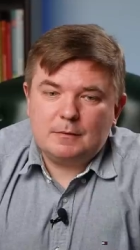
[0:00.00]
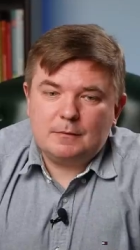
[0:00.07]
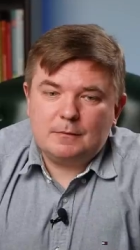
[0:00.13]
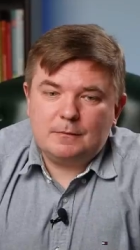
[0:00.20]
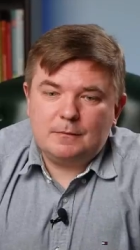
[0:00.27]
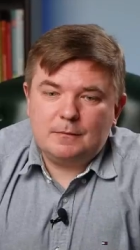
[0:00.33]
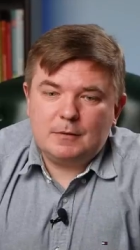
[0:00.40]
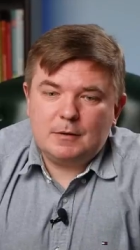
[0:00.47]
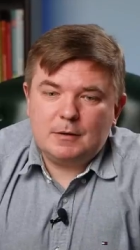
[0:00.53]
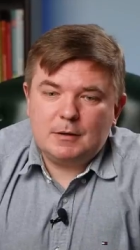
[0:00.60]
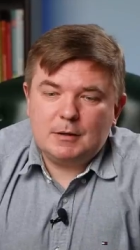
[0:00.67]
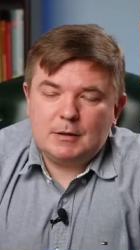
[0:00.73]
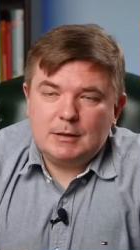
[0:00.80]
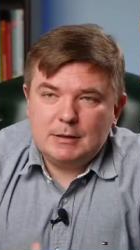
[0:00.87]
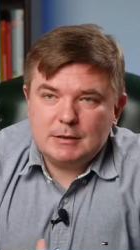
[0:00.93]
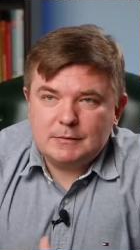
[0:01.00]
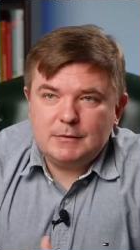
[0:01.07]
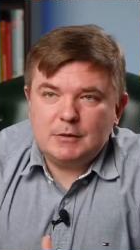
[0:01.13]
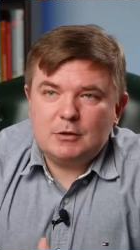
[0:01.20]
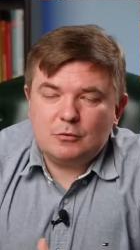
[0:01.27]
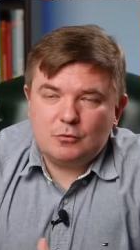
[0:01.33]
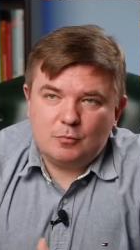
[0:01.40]
в
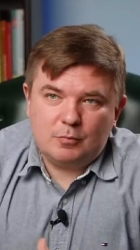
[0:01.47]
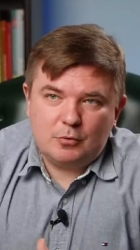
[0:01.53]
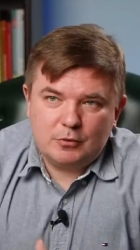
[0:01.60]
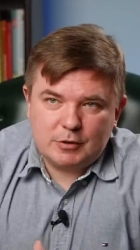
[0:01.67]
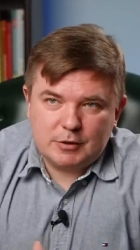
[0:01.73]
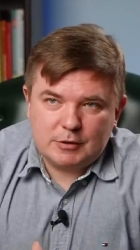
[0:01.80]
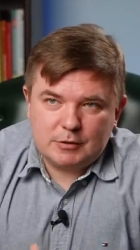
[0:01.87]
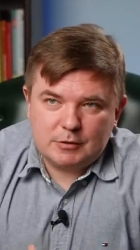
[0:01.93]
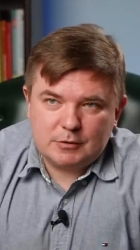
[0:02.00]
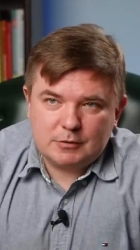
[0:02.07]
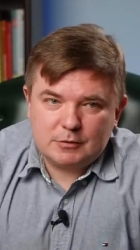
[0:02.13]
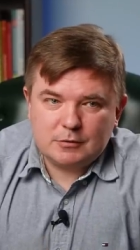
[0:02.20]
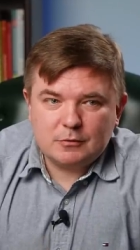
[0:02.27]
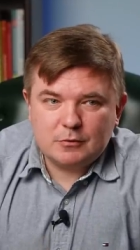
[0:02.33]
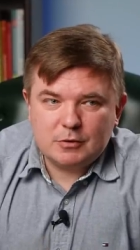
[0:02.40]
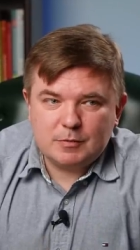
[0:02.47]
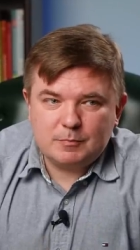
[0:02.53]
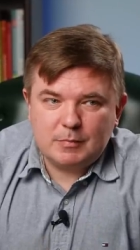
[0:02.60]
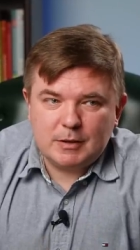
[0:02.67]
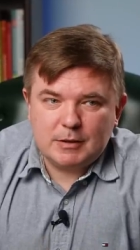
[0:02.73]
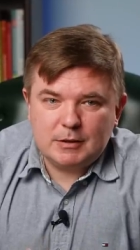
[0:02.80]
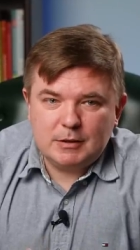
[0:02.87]
неизведанную плоскость, то есть
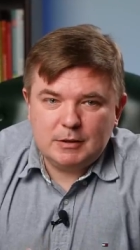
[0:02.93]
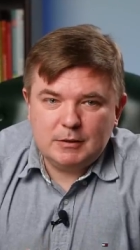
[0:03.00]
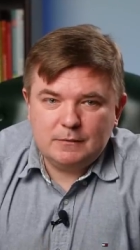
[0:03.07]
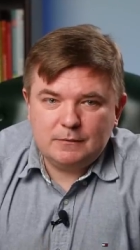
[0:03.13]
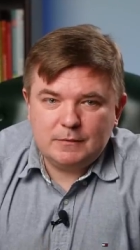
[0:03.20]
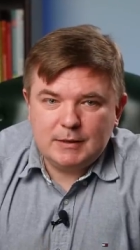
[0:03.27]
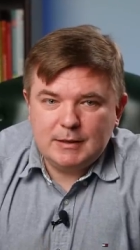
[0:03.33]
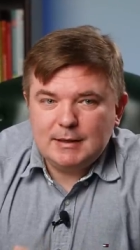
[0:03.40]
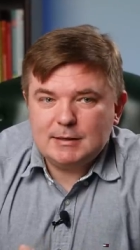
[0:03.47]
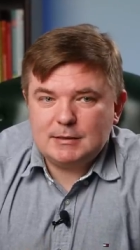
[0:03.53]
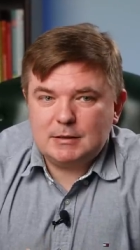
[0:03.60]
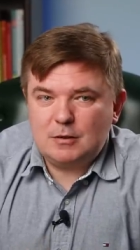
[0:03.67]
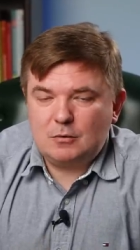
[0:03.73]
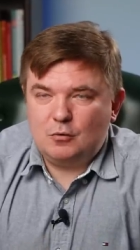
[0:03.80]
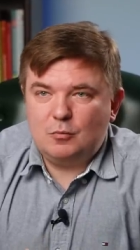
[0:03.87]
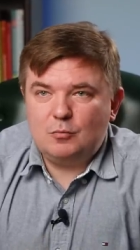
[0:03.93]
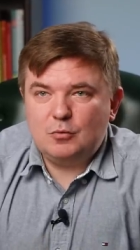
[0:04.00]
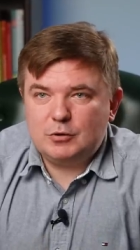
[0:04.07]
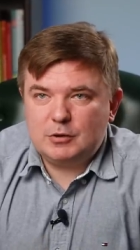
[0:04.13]
пойти в незнакомую